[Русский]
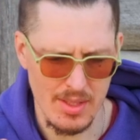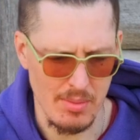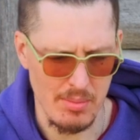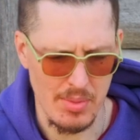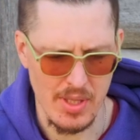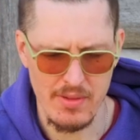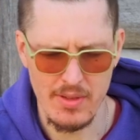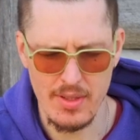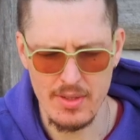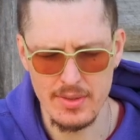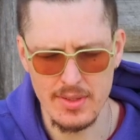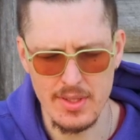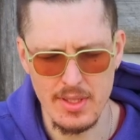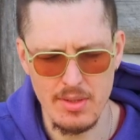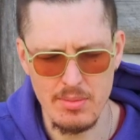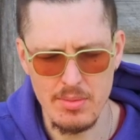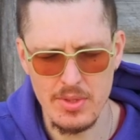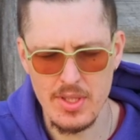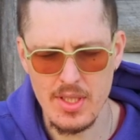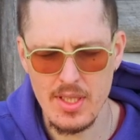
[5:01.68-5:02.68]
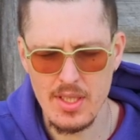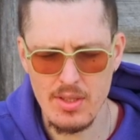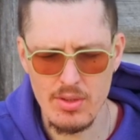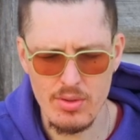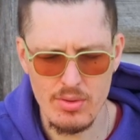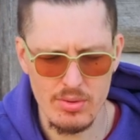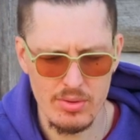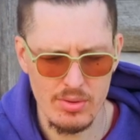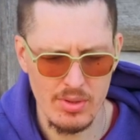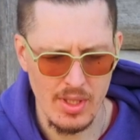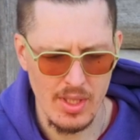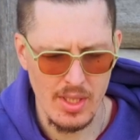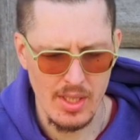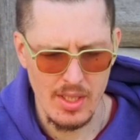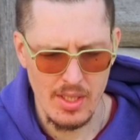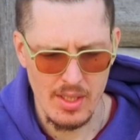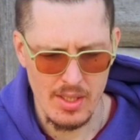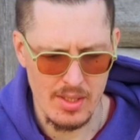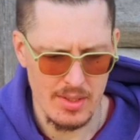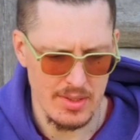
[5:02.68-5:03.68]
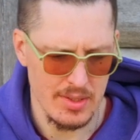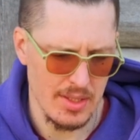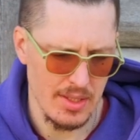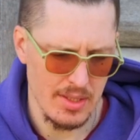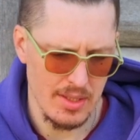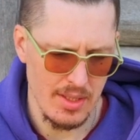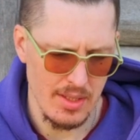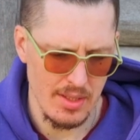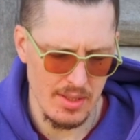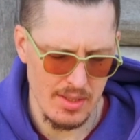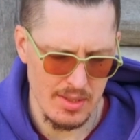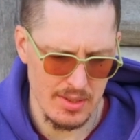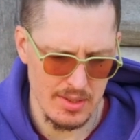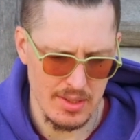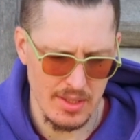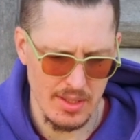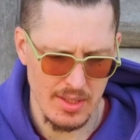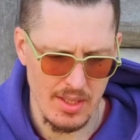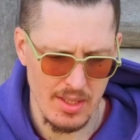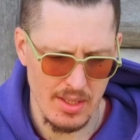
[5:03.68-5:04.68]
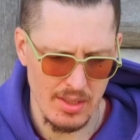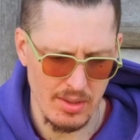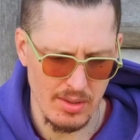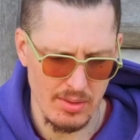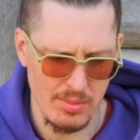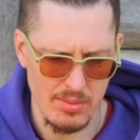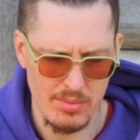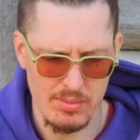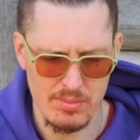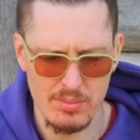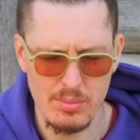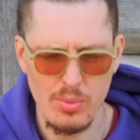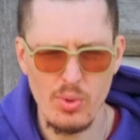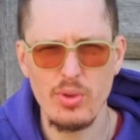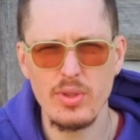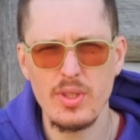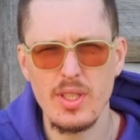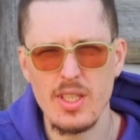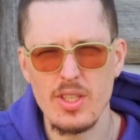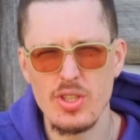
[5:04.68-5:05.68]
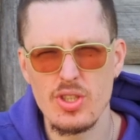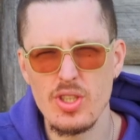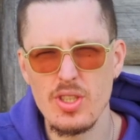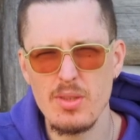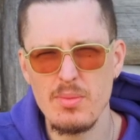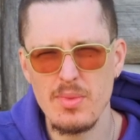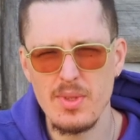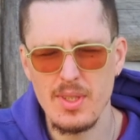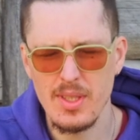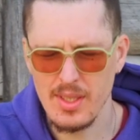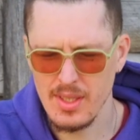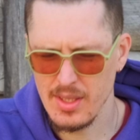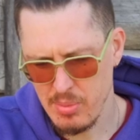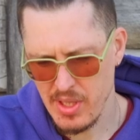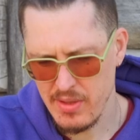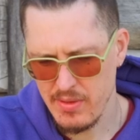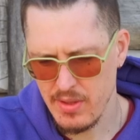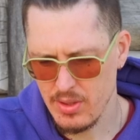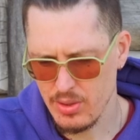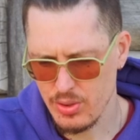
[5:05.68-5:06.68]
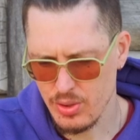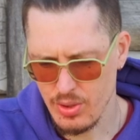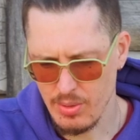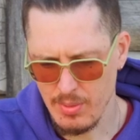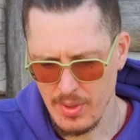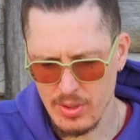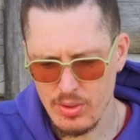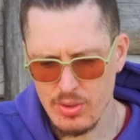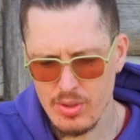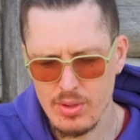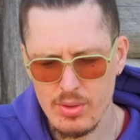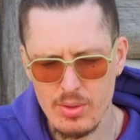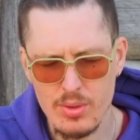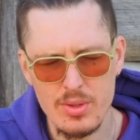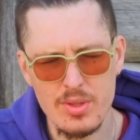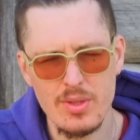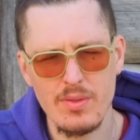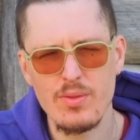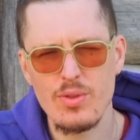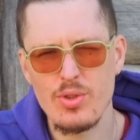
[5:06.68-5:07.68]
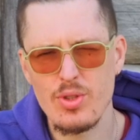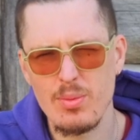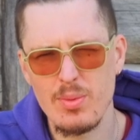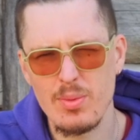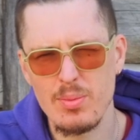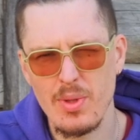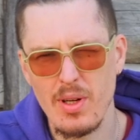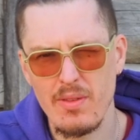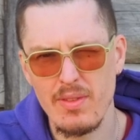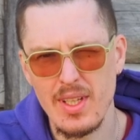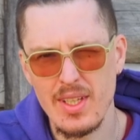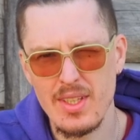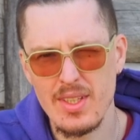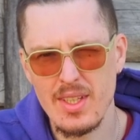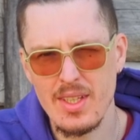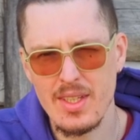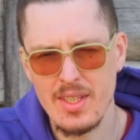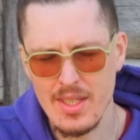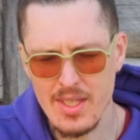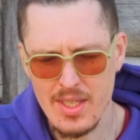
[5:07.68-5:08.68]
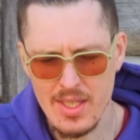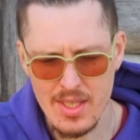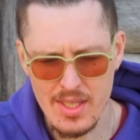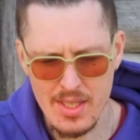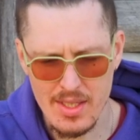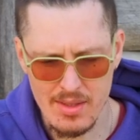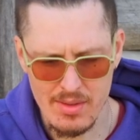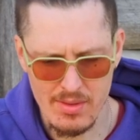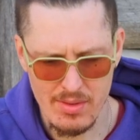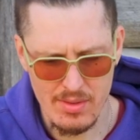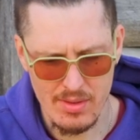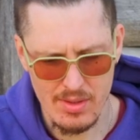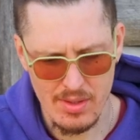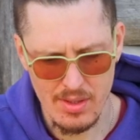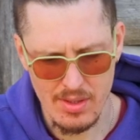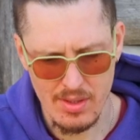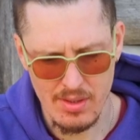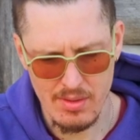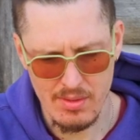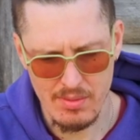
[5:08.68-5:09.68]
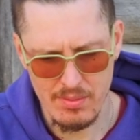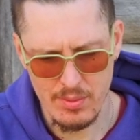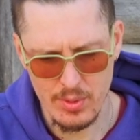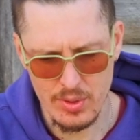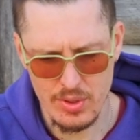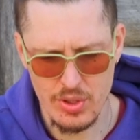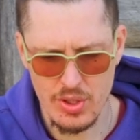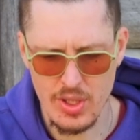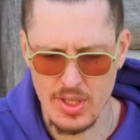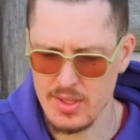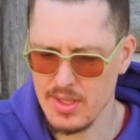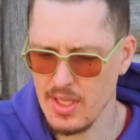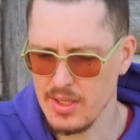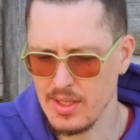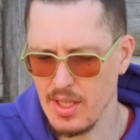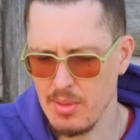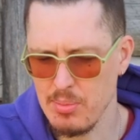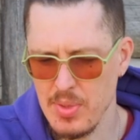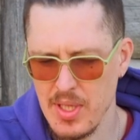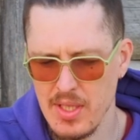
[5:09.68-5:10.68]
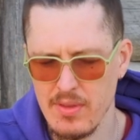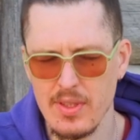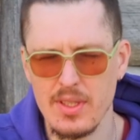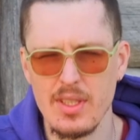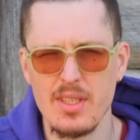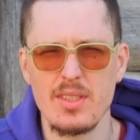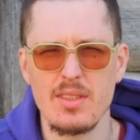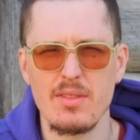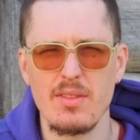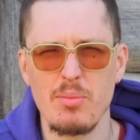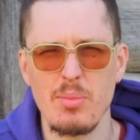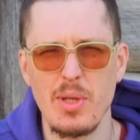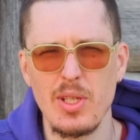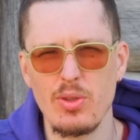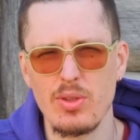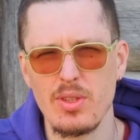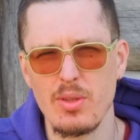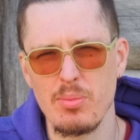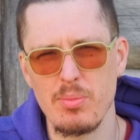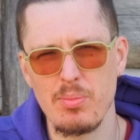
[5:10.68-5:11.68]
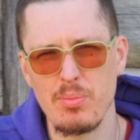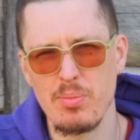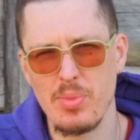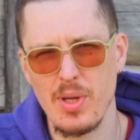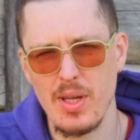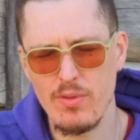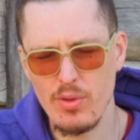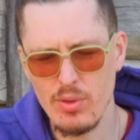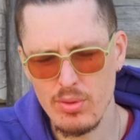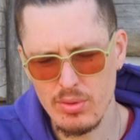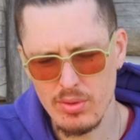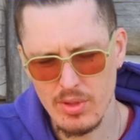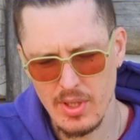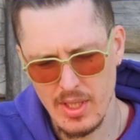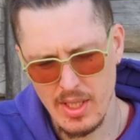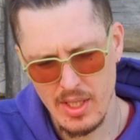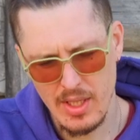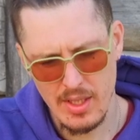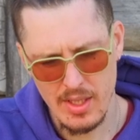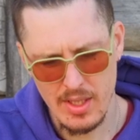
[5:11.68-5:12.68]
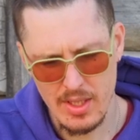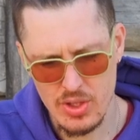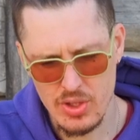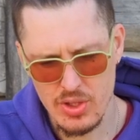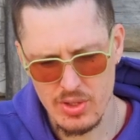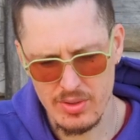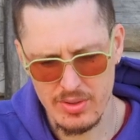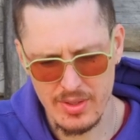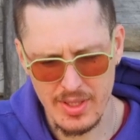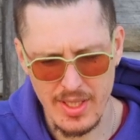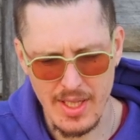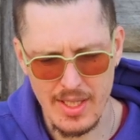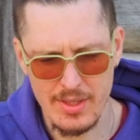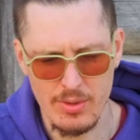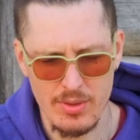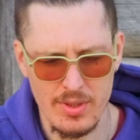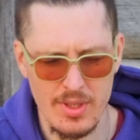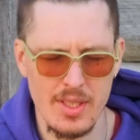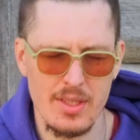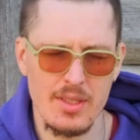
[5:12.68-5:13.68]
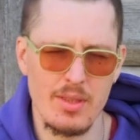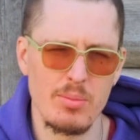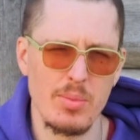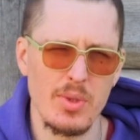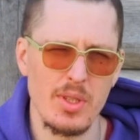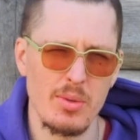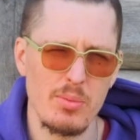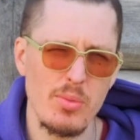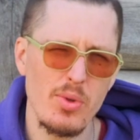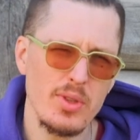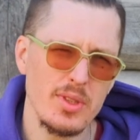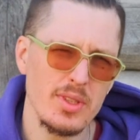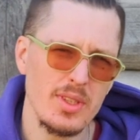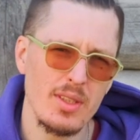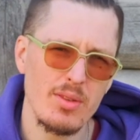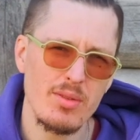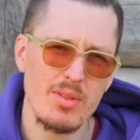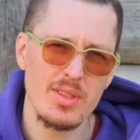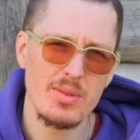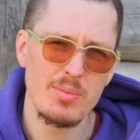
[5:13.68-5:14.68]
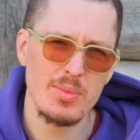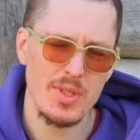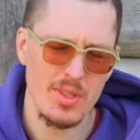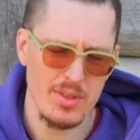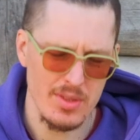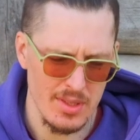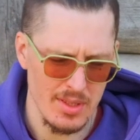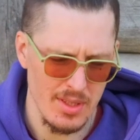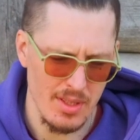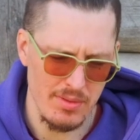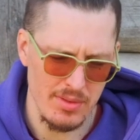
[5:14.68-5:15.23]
там проверил телеметрию, раскид... раскидал моды, режимы, проверил, что моторы крутятся в нужном направлении. И э, вот сейчас, когда первые тестовые полеты провел, решил глянуть на этот блокбокс, который записался на